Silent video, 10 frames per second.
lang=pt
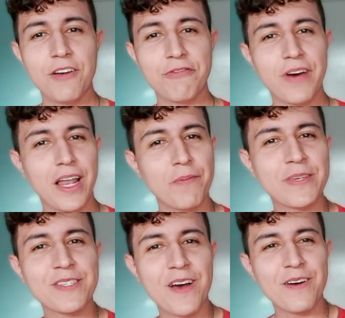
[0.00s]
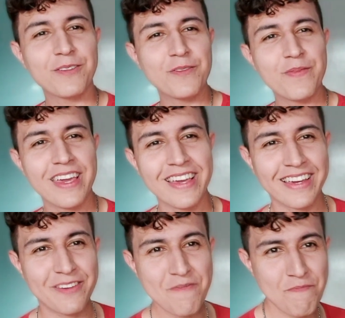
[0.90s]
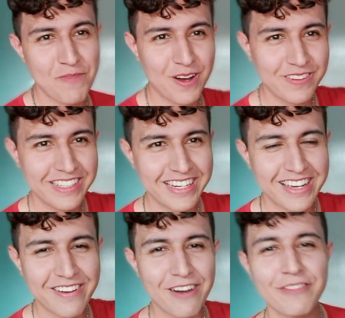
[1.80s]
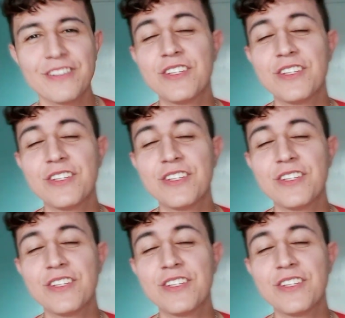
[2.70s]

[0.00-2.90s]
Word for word: Fala pessoal, tudo bem? Aqui o Paulo Daniel Ávila.